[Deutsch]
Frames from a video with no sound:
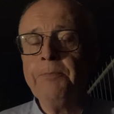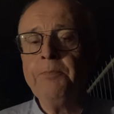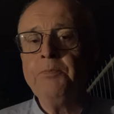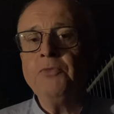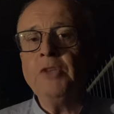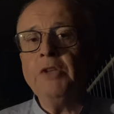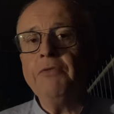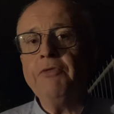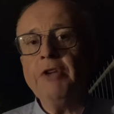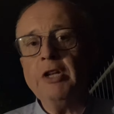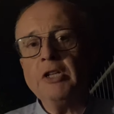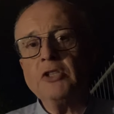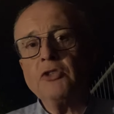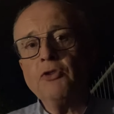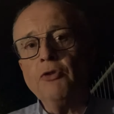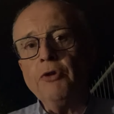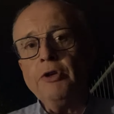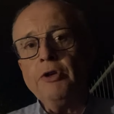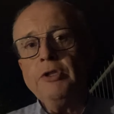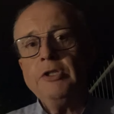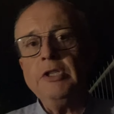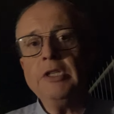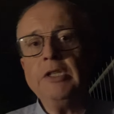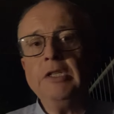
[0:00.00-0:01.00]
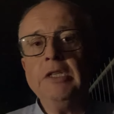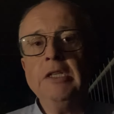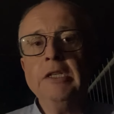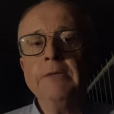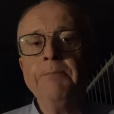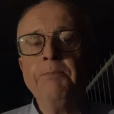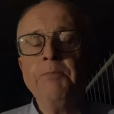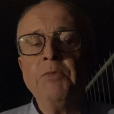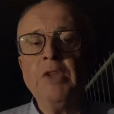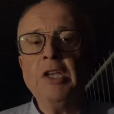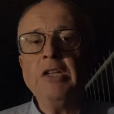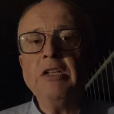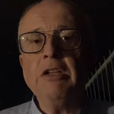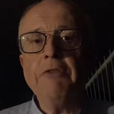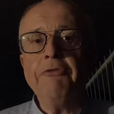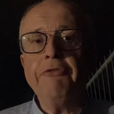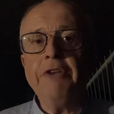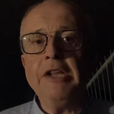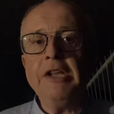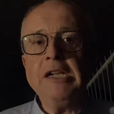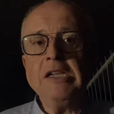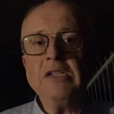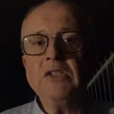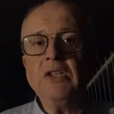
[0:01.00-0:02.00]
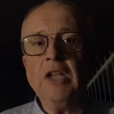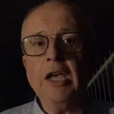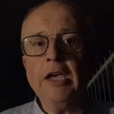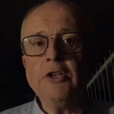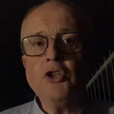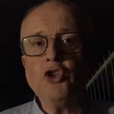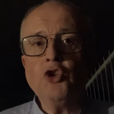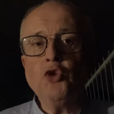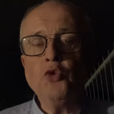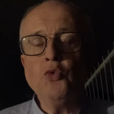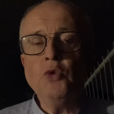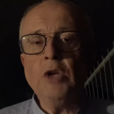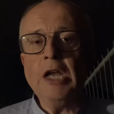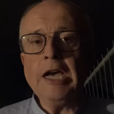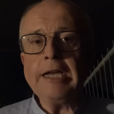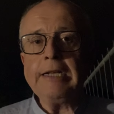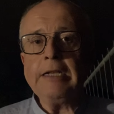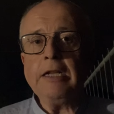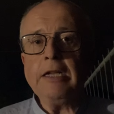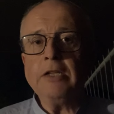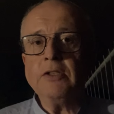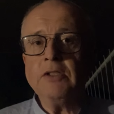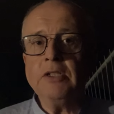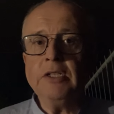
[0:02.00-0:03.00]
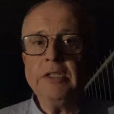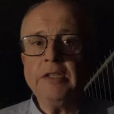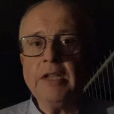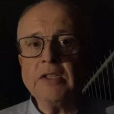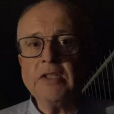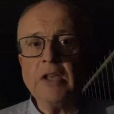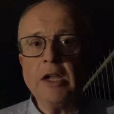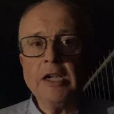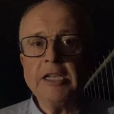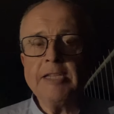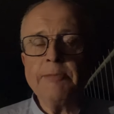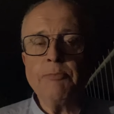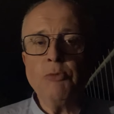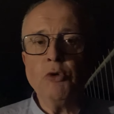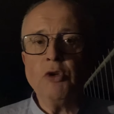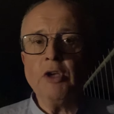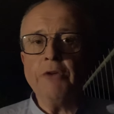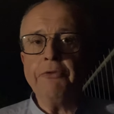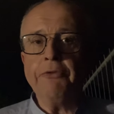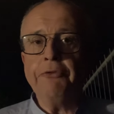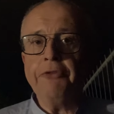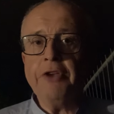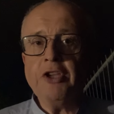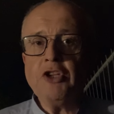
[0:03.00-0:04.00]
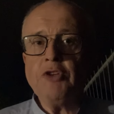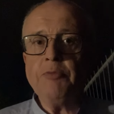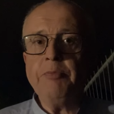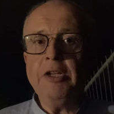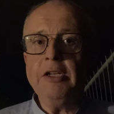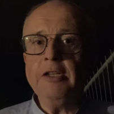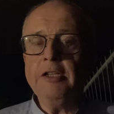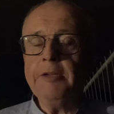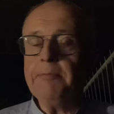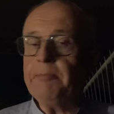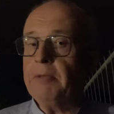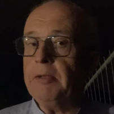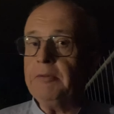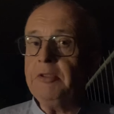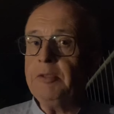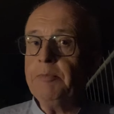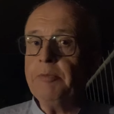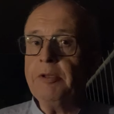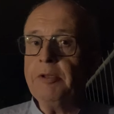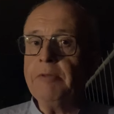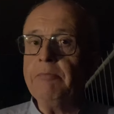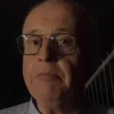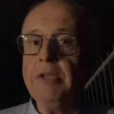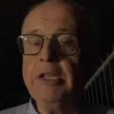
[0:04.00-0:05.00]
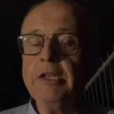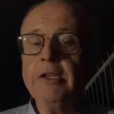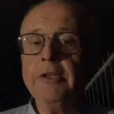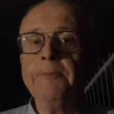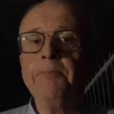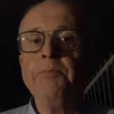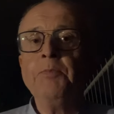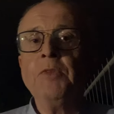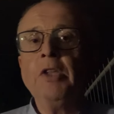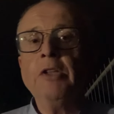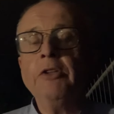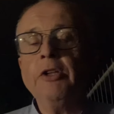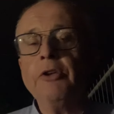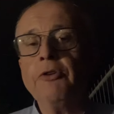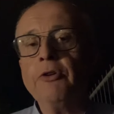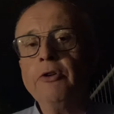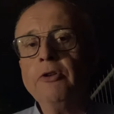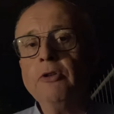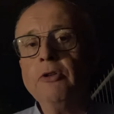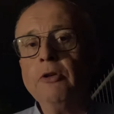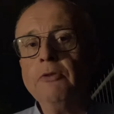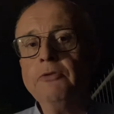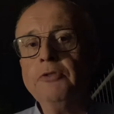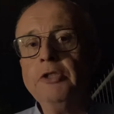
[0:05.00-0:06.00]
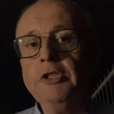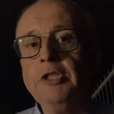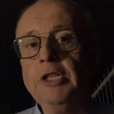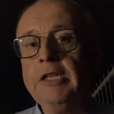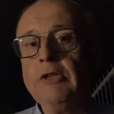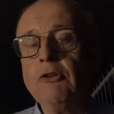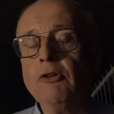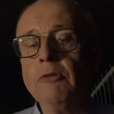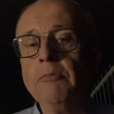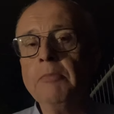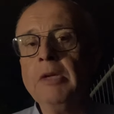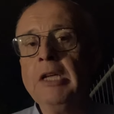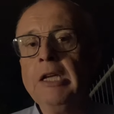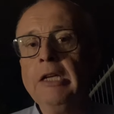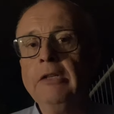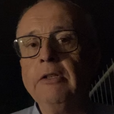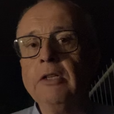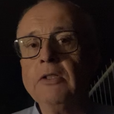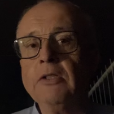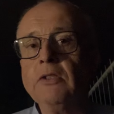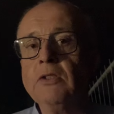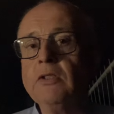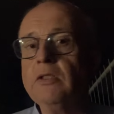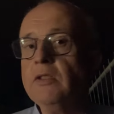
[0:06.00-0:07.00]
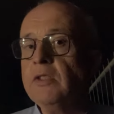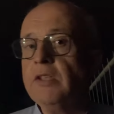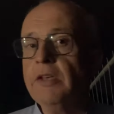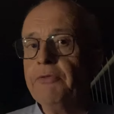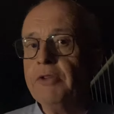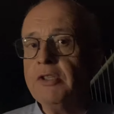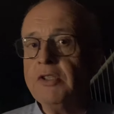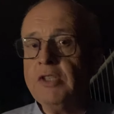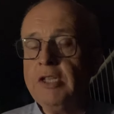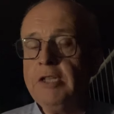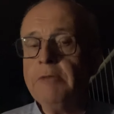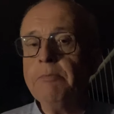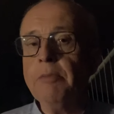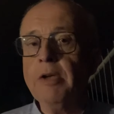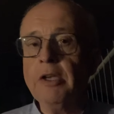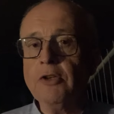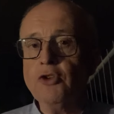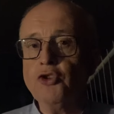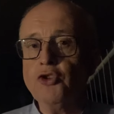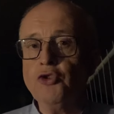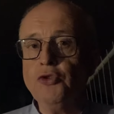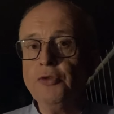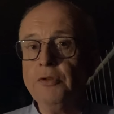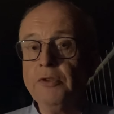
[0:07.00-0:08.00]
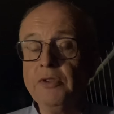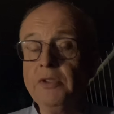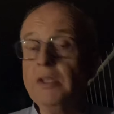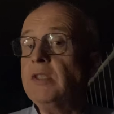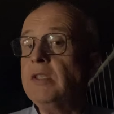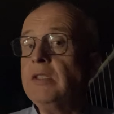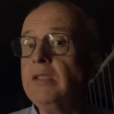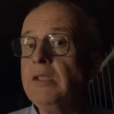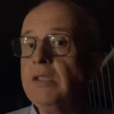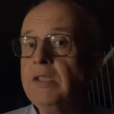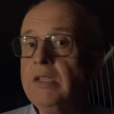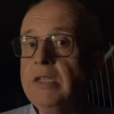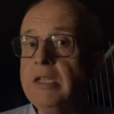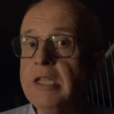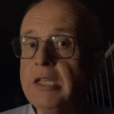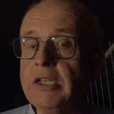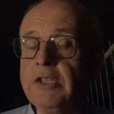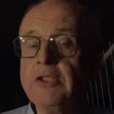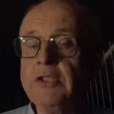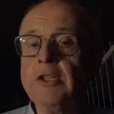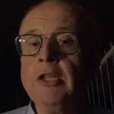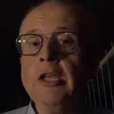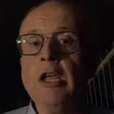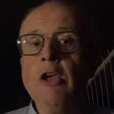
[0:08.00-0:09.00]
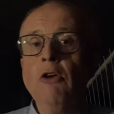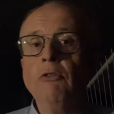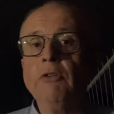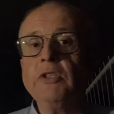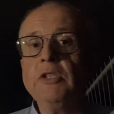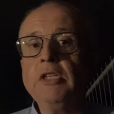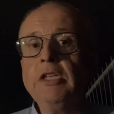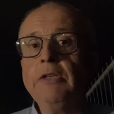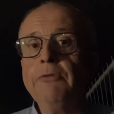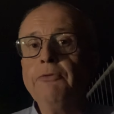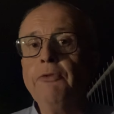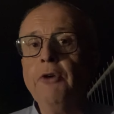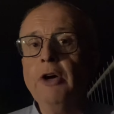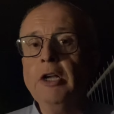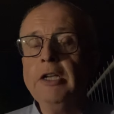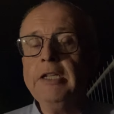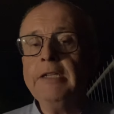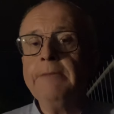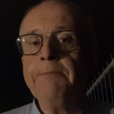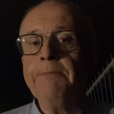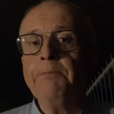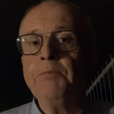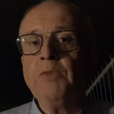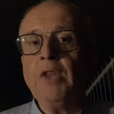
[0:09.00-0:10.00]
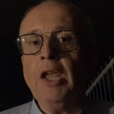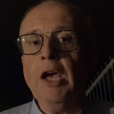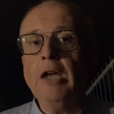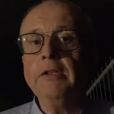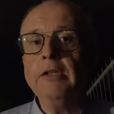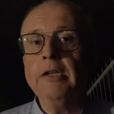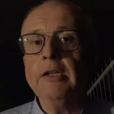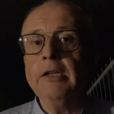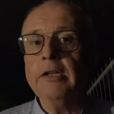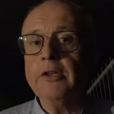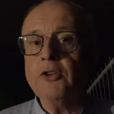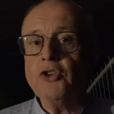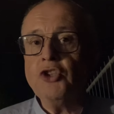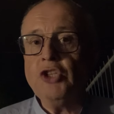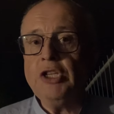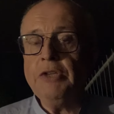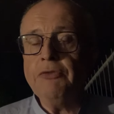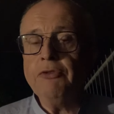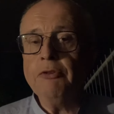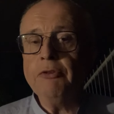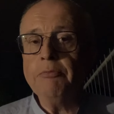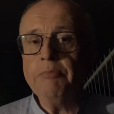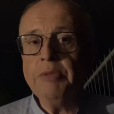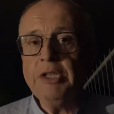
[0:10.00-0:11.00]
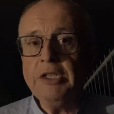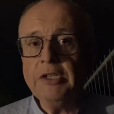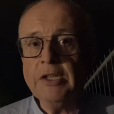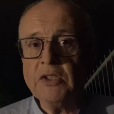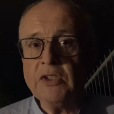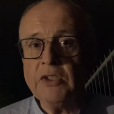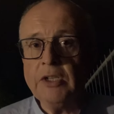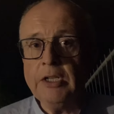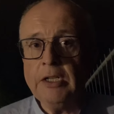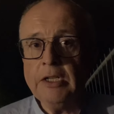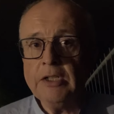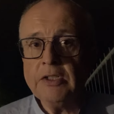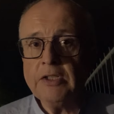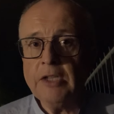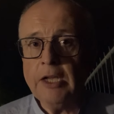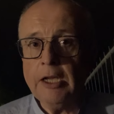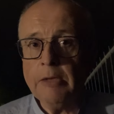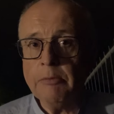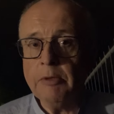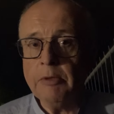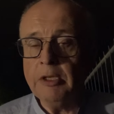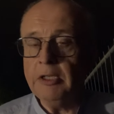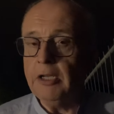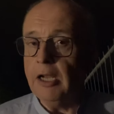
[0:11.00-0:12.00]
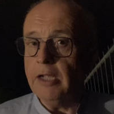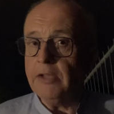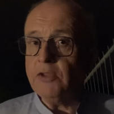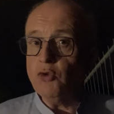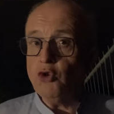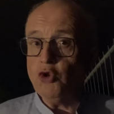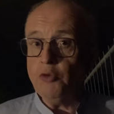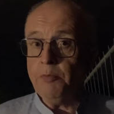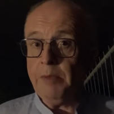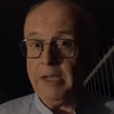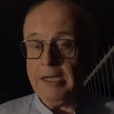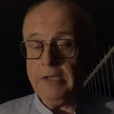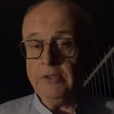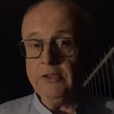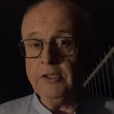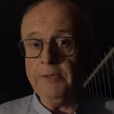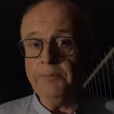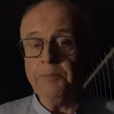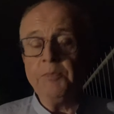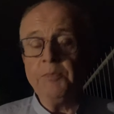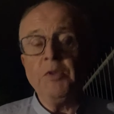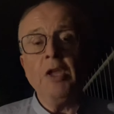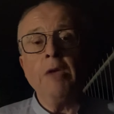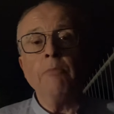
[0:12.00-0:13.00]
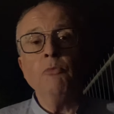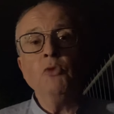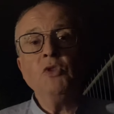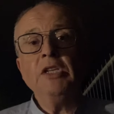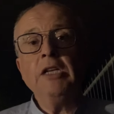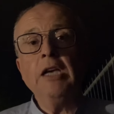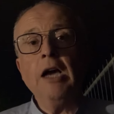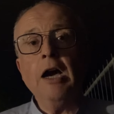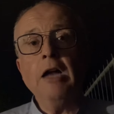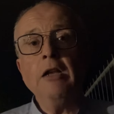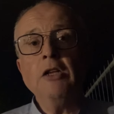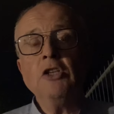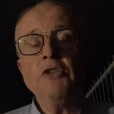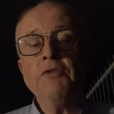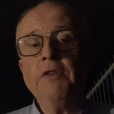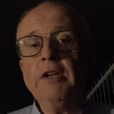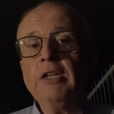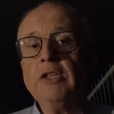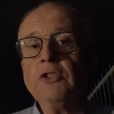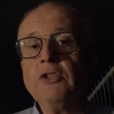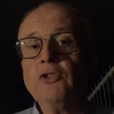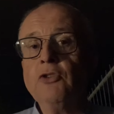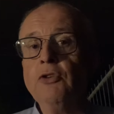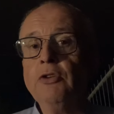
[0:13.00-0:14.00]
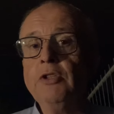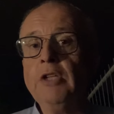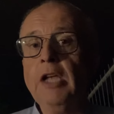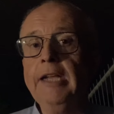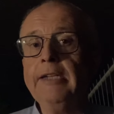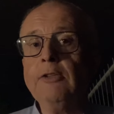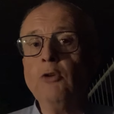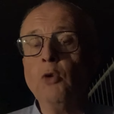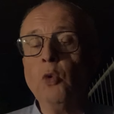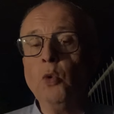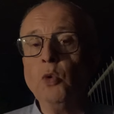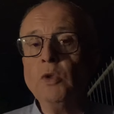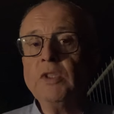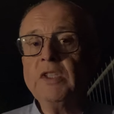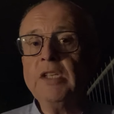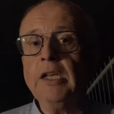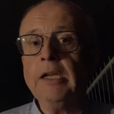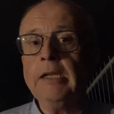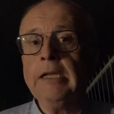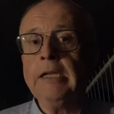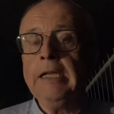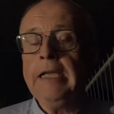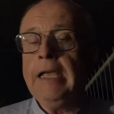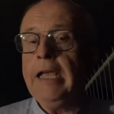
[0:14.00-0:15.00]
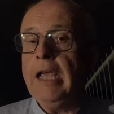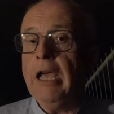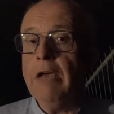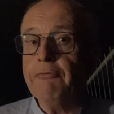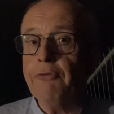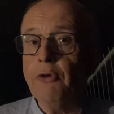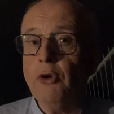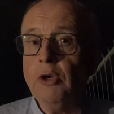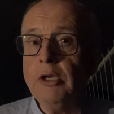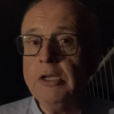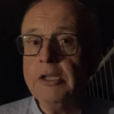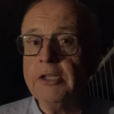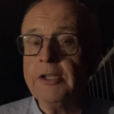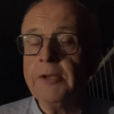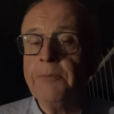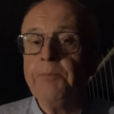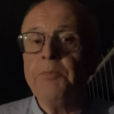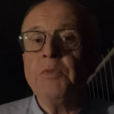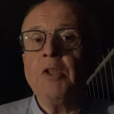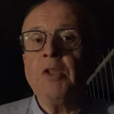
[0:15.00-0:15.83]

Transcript: Denn wer das heute hier in der Felsenreitschule anlässlich der Salzburger Festspiel erlebt hat, die Premiere, der könnte auf die Idee kommen, dass das ein sehr verzichtbares Stück ist. Das ist es nicht. Und das liegt vor allen Dingen an der Regie von Peter Sellers, aber dazu später. Musikalisch war das heute ein großer Erfolg.